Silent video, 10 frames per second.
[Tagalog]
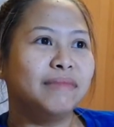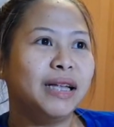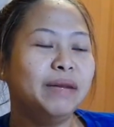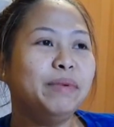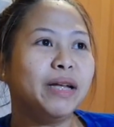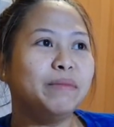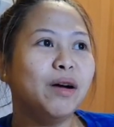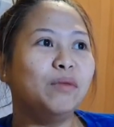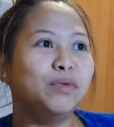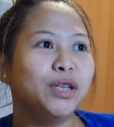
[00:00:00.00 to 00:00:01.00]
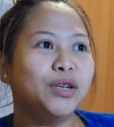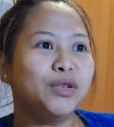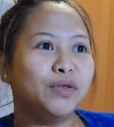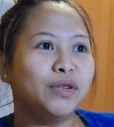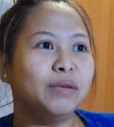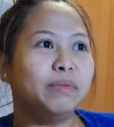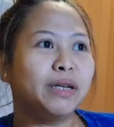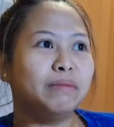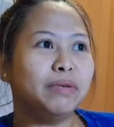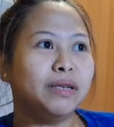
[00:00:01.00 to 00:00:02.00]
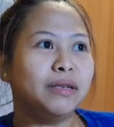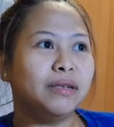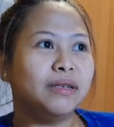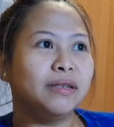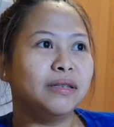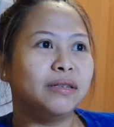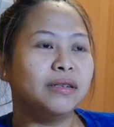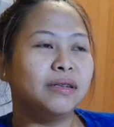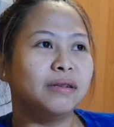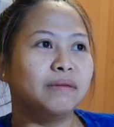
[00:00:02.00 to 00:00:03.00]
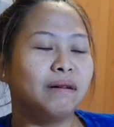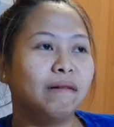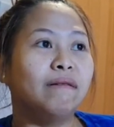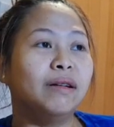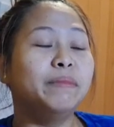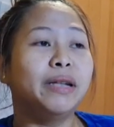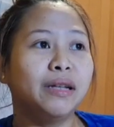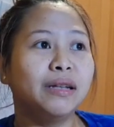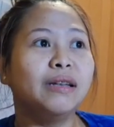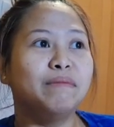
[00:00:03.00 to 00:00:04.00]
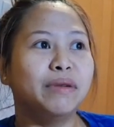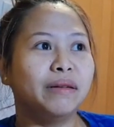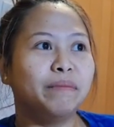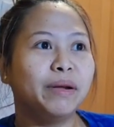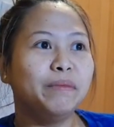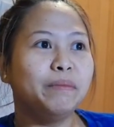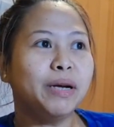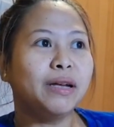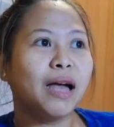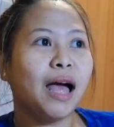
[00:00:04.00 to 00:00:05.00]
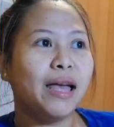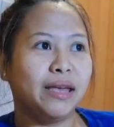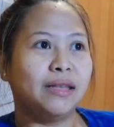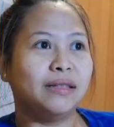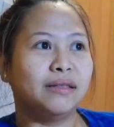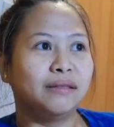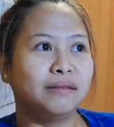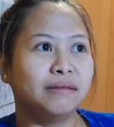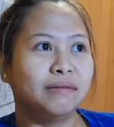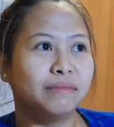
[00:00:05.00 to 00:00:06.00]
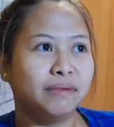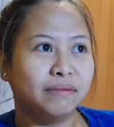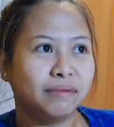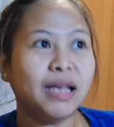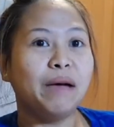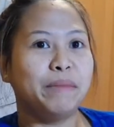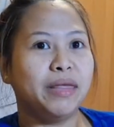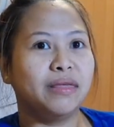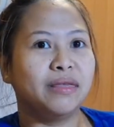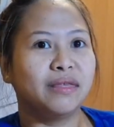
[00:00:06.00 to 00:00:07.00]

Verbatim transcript: Libre kami accommodation, libre kami... Oo, libre, libre. Pero oh. pagkain, sa amin.